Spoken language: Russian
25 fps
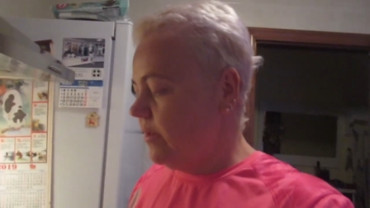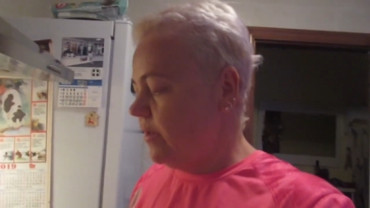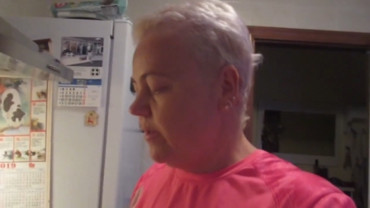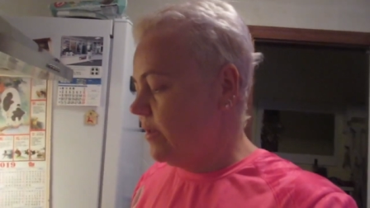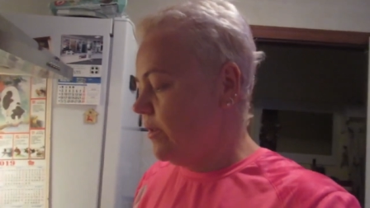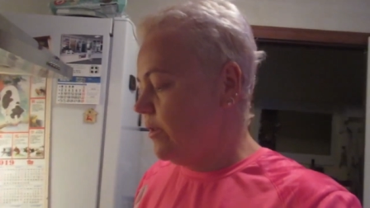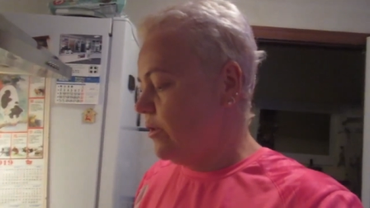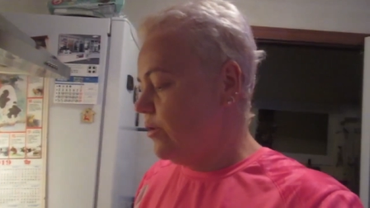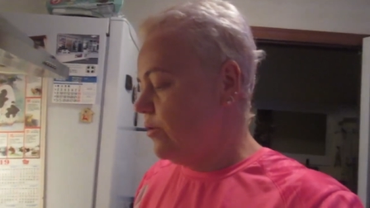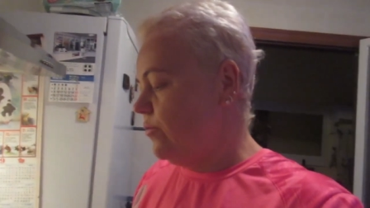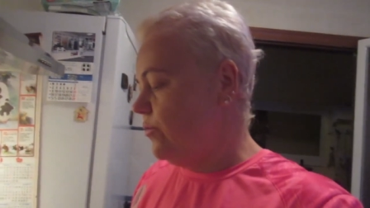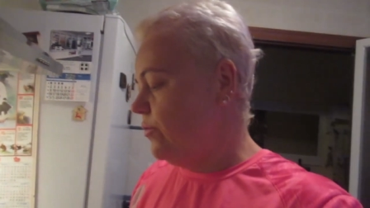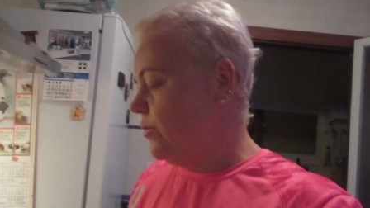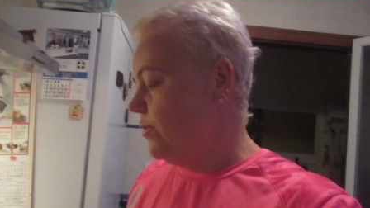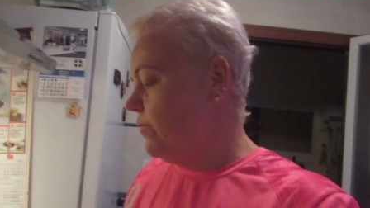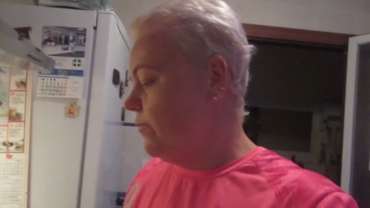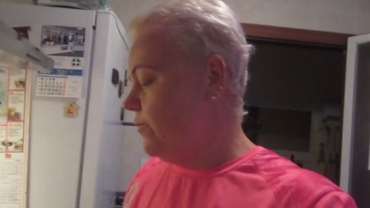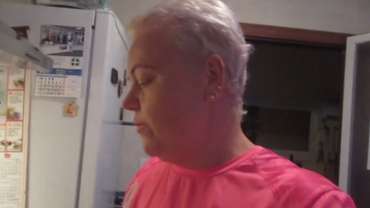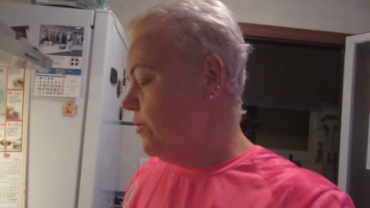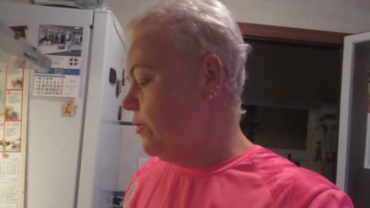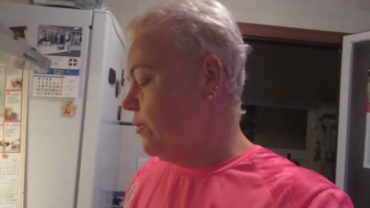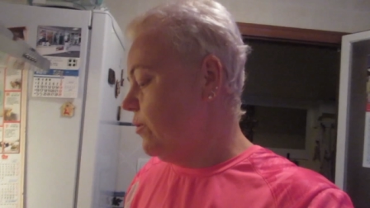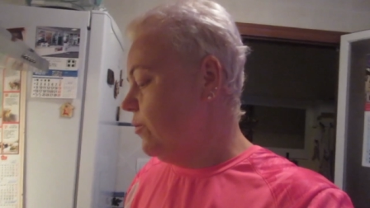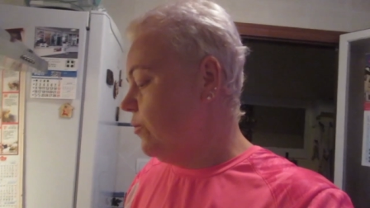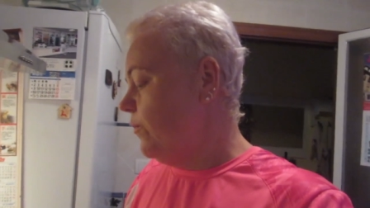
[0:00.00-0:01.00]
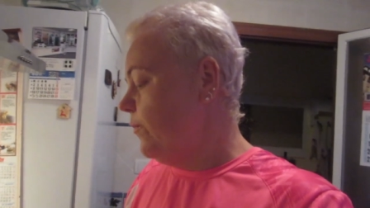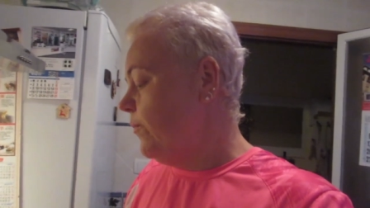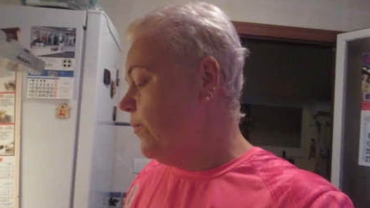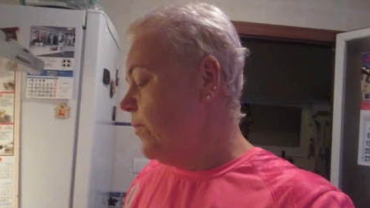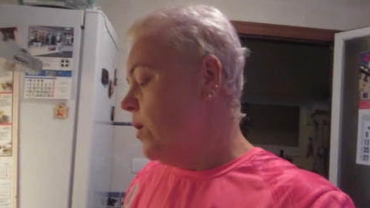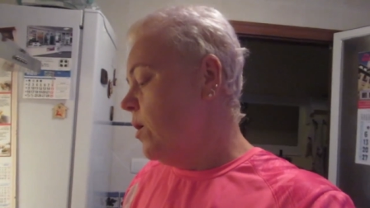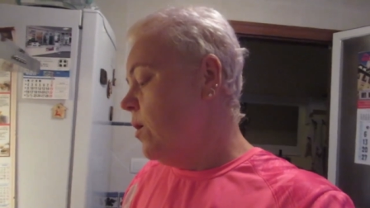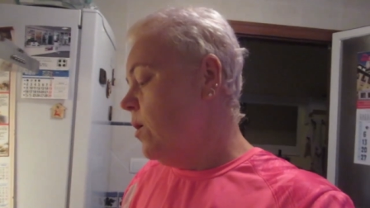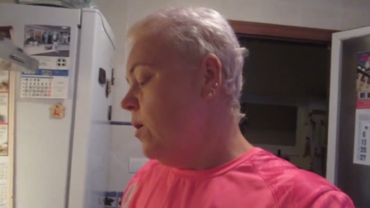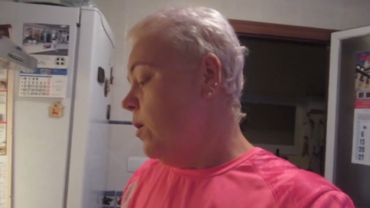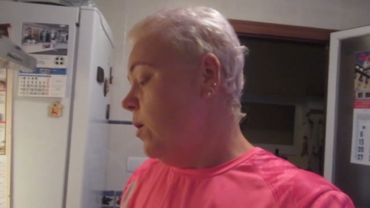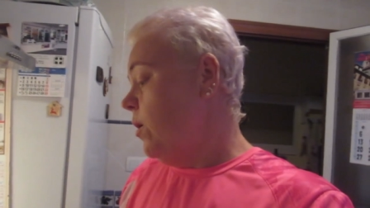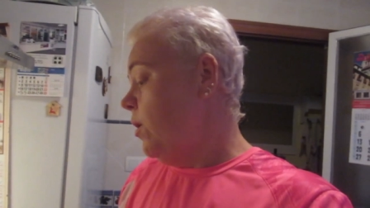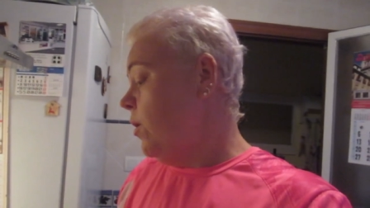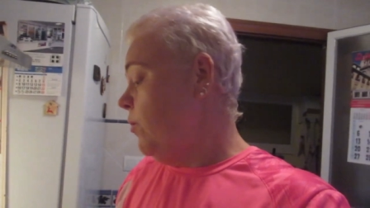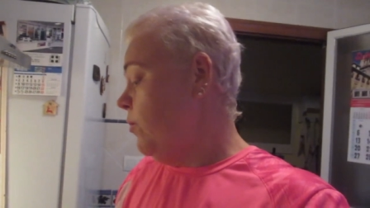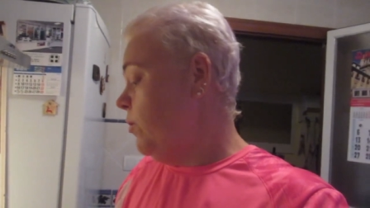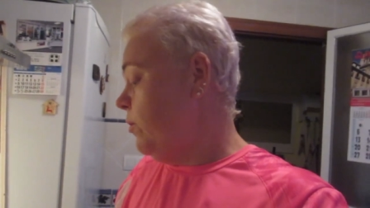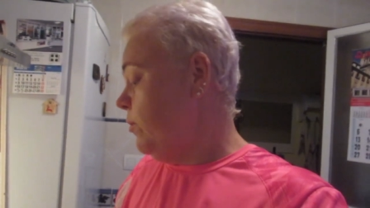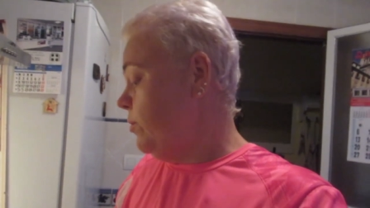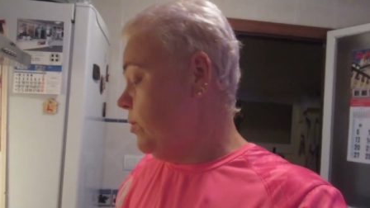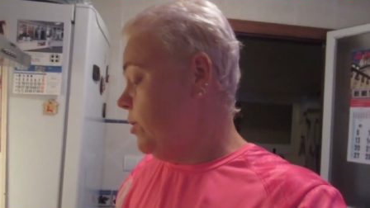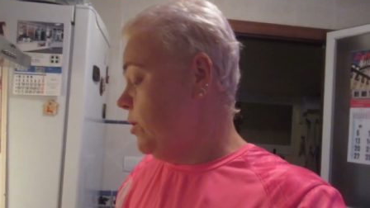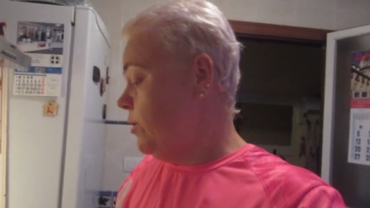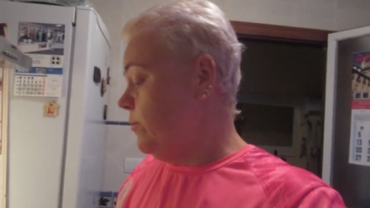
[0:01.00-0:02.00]
красную свеклу. И, в
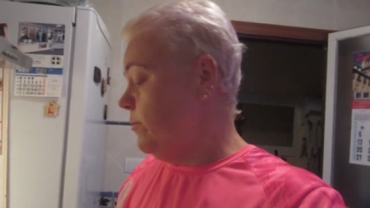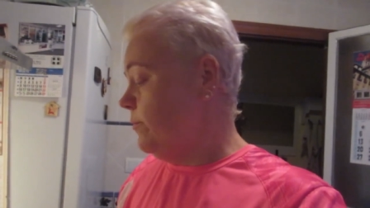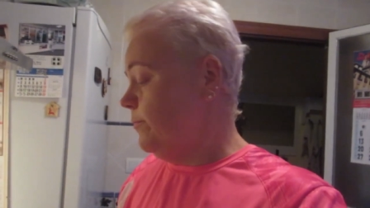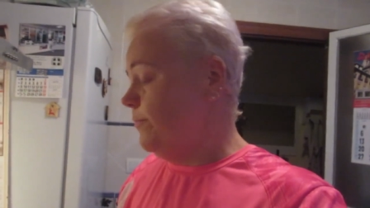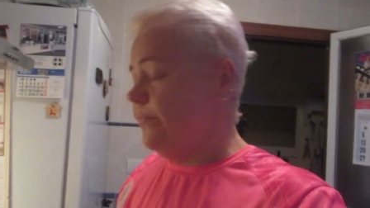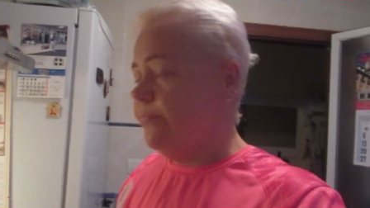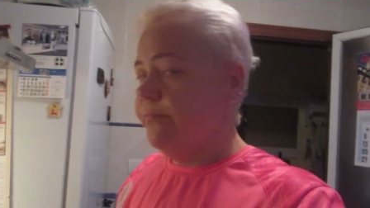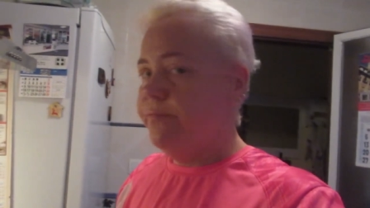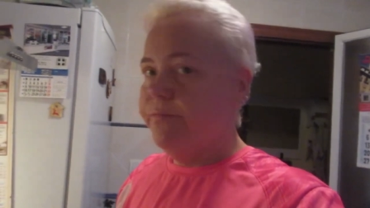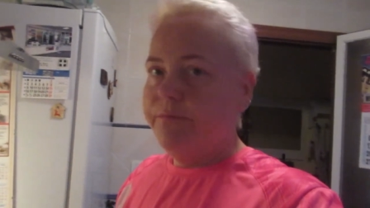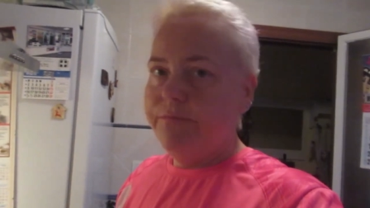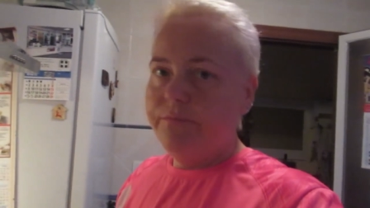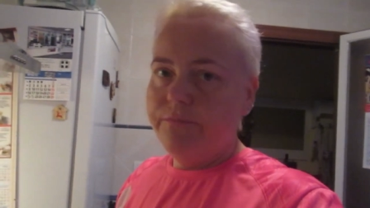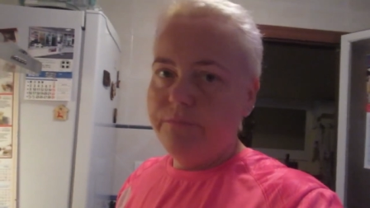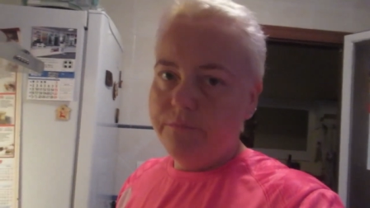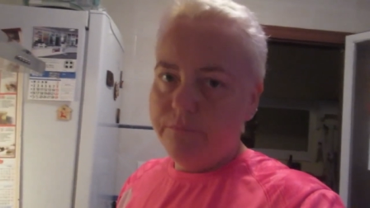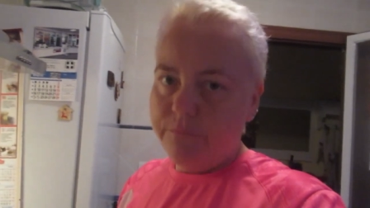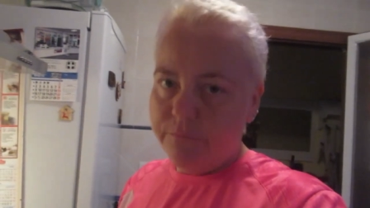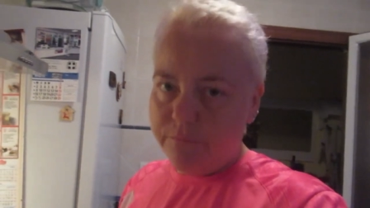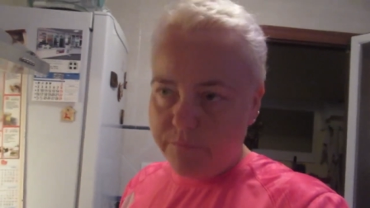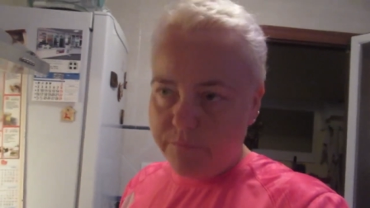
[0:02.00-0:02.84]
общем,